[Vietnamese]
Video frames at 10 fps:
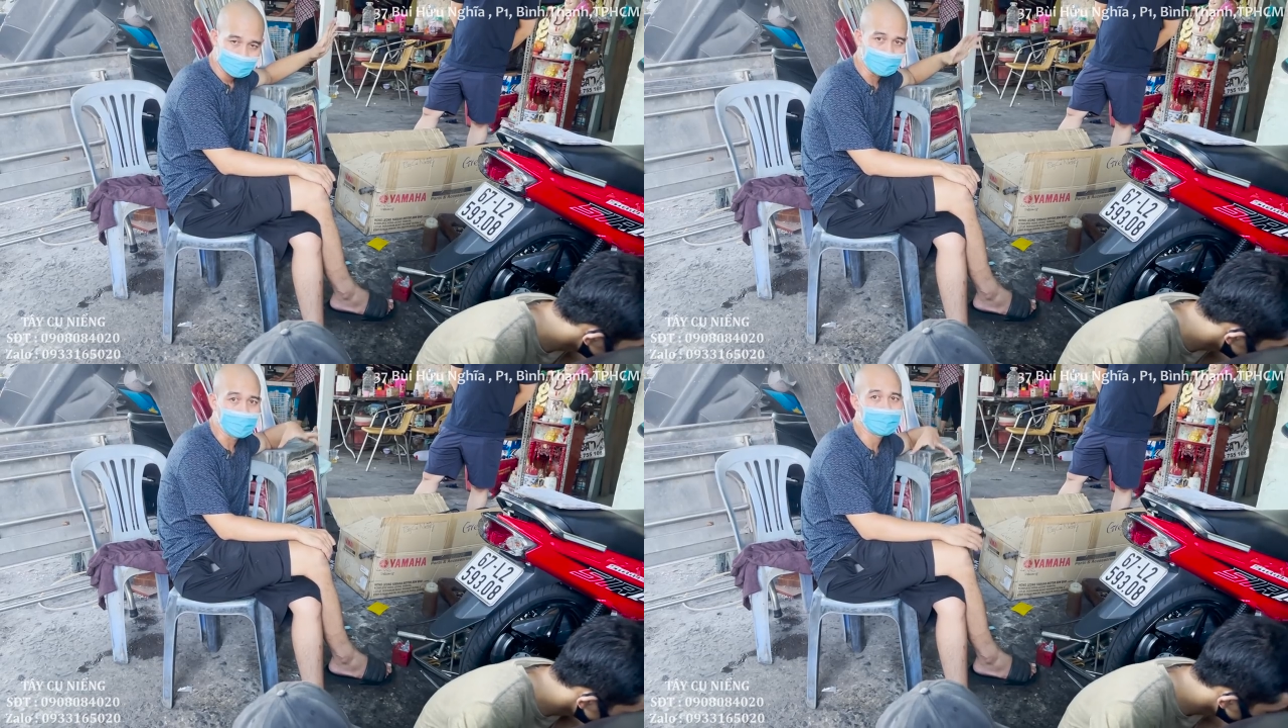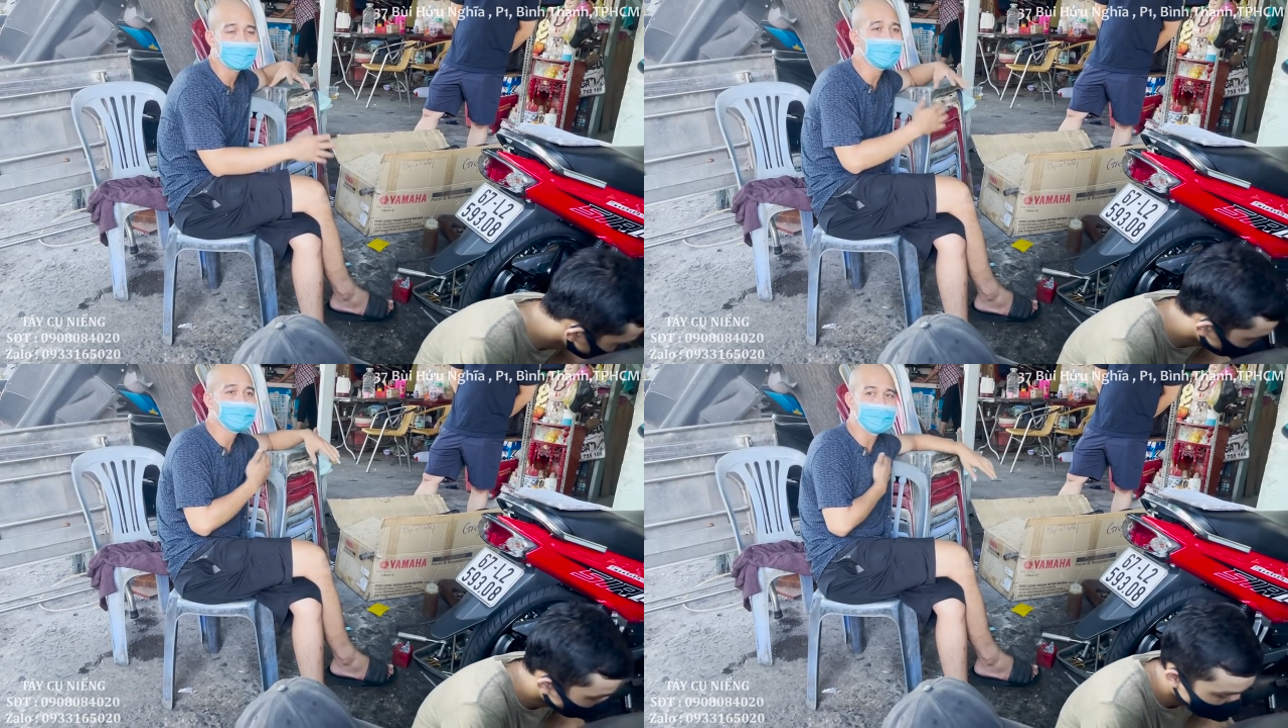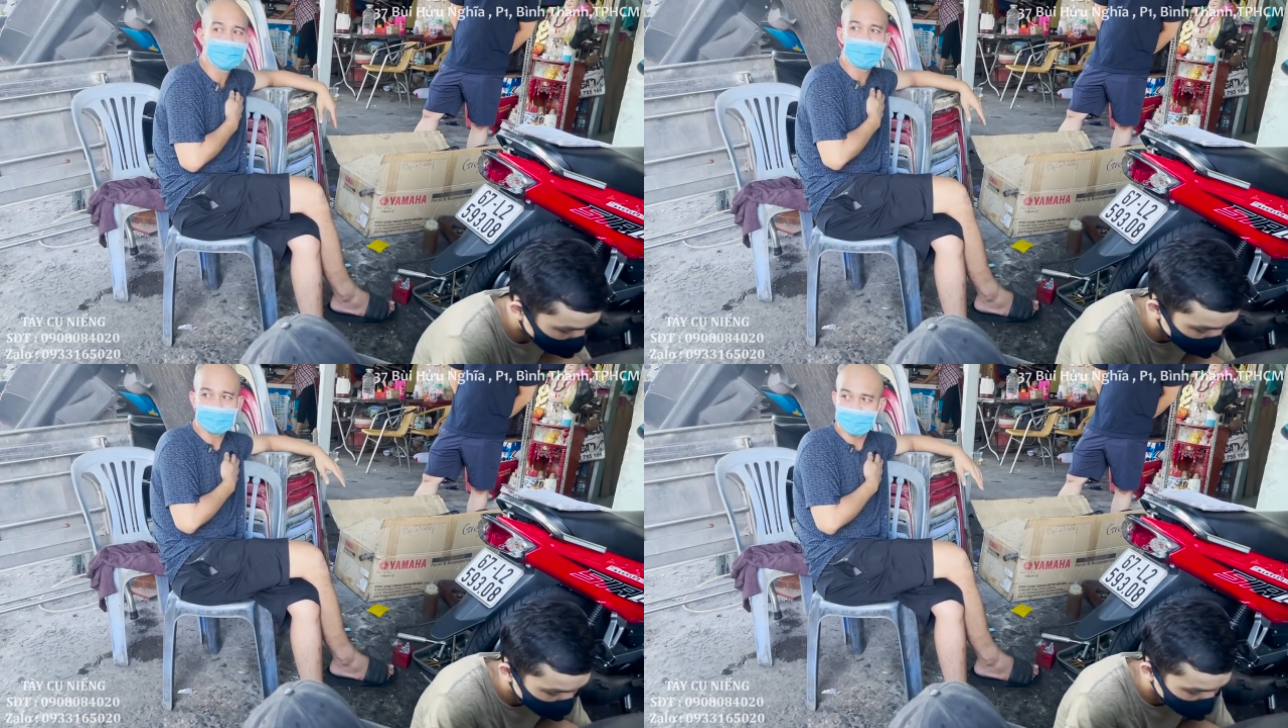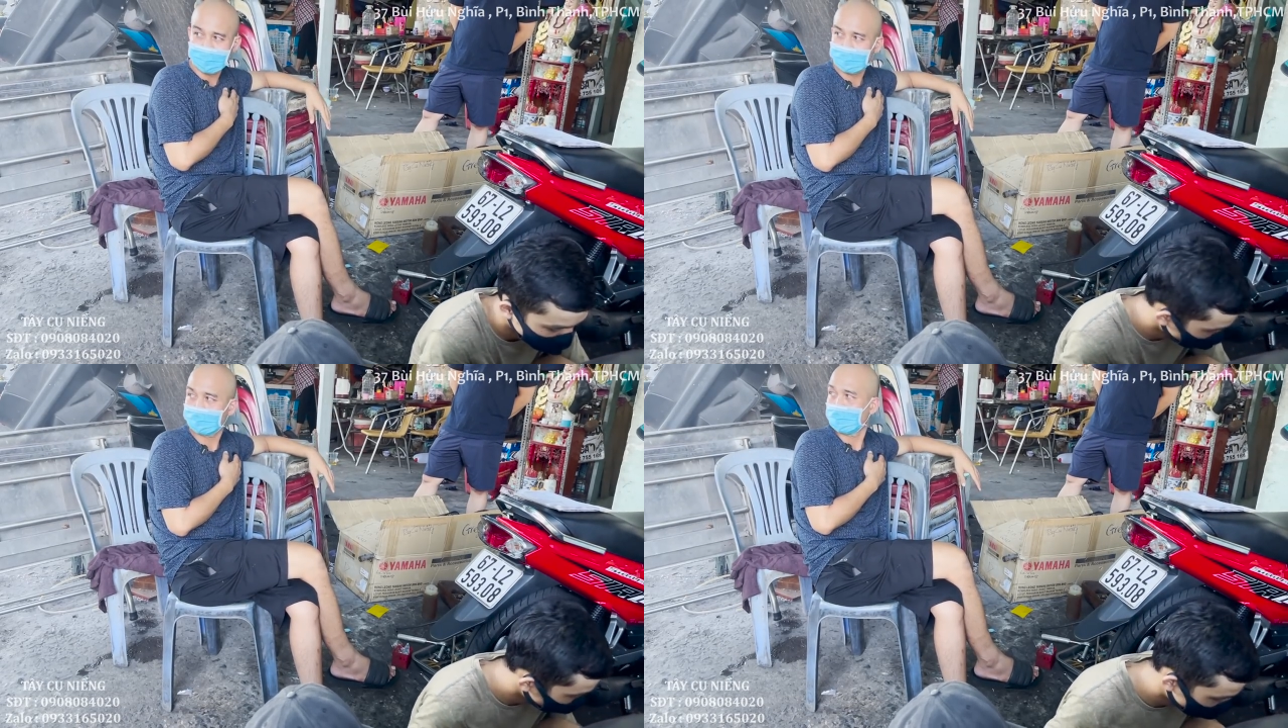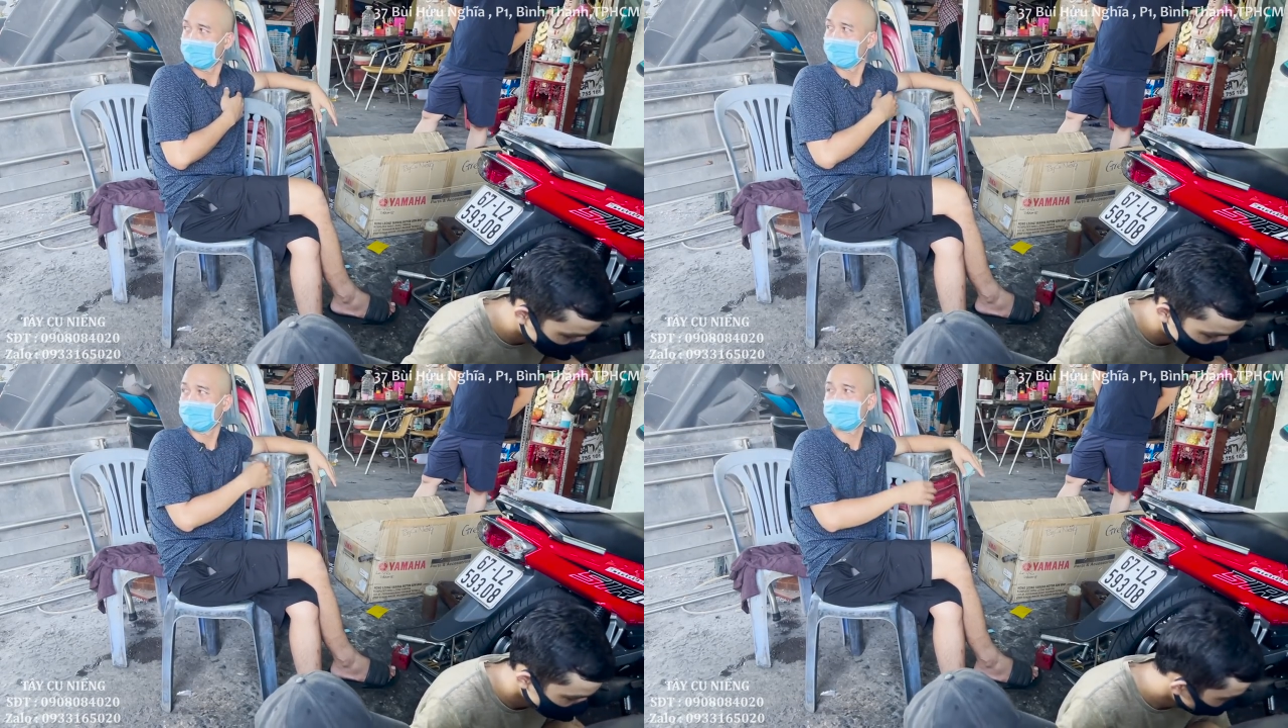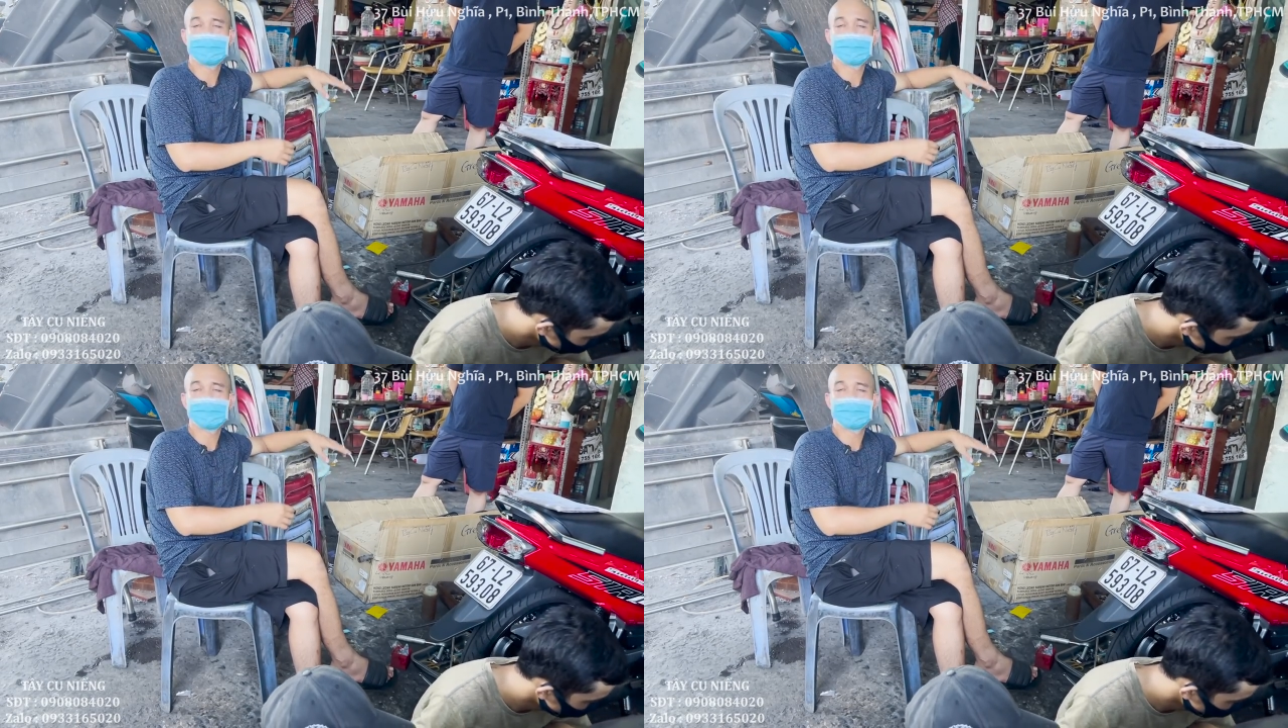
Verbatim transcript: rồi cái đó là xong phần của em thì bây giờ